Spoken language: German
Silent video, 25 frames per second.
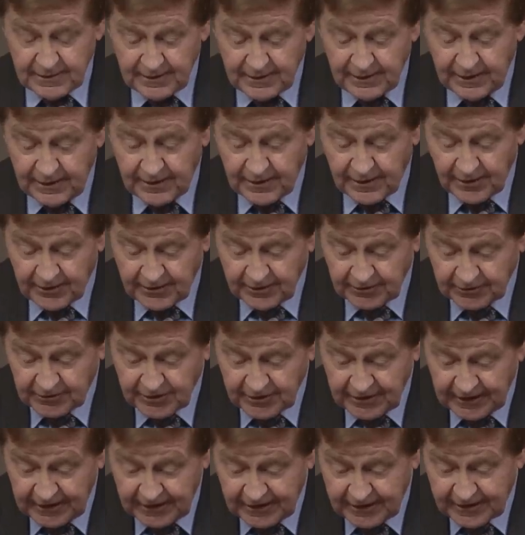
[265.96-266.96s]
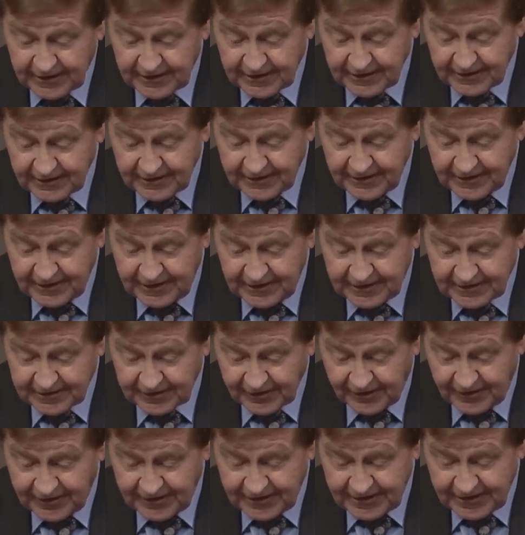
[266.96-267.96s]
ich kann natürlich nicht
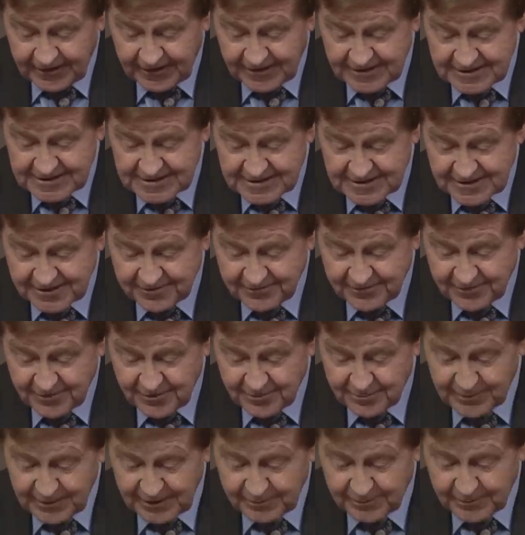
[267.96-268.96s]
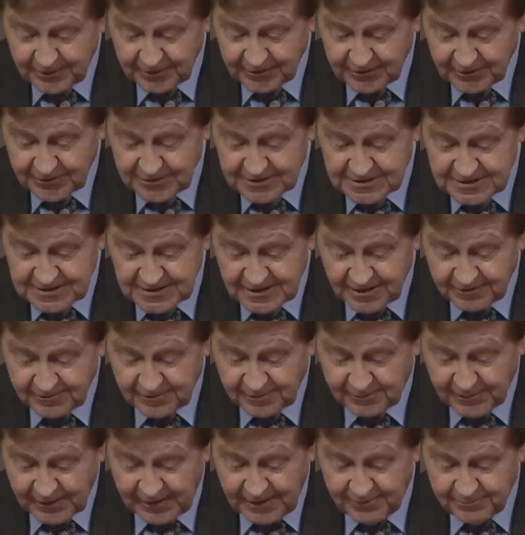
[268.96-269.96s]
alle Gäste wie üblich begrüßen, aber
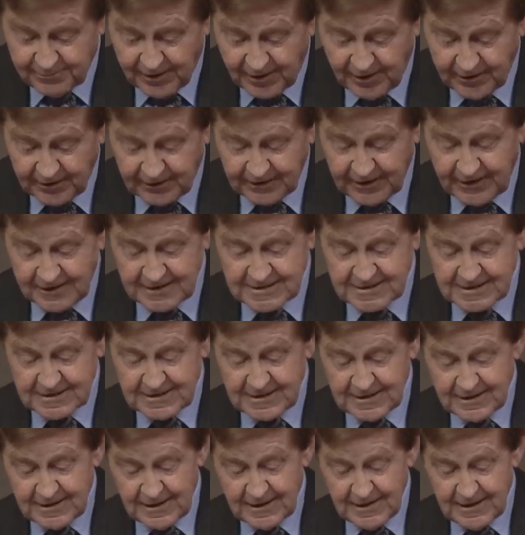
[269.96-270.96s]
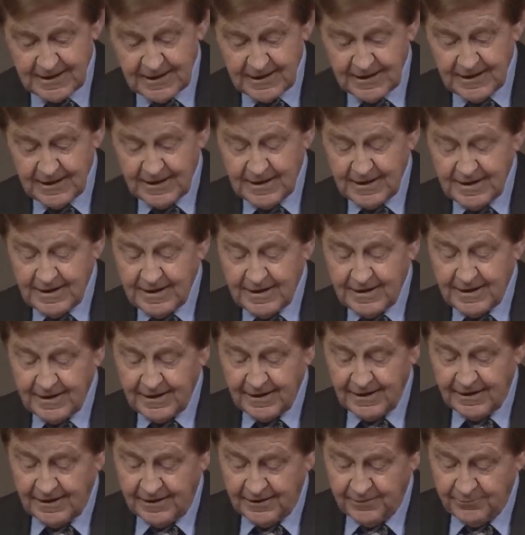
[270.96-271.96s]
bei ein paar Gästen
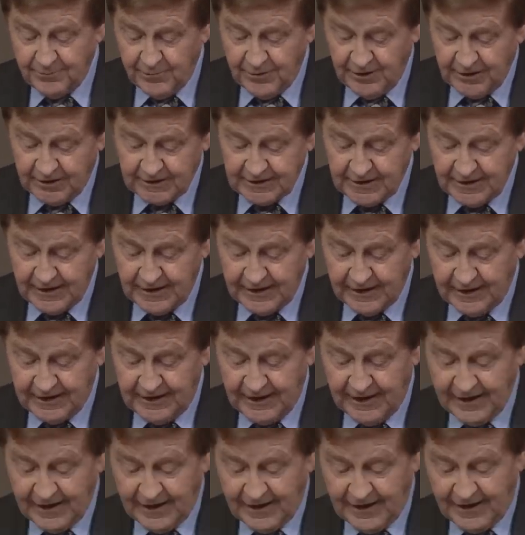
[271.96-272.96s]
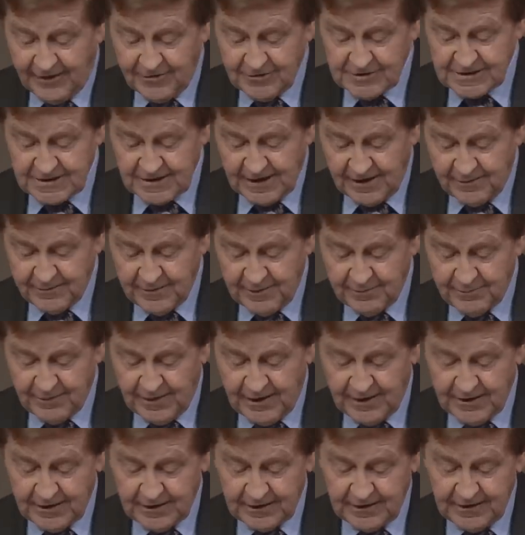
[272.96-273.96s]
äh, möchte ich eine Ausnahme
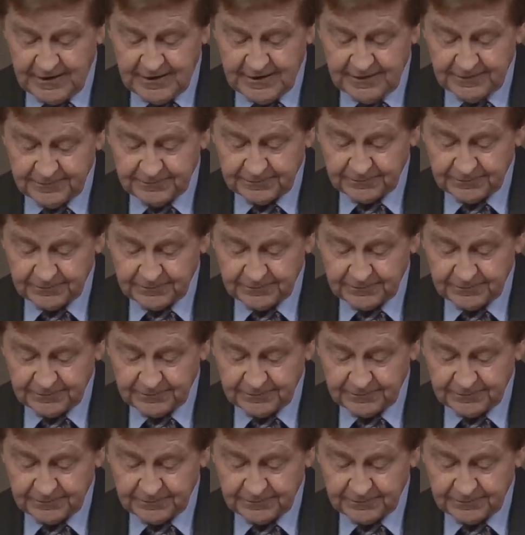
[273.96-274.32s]
machen.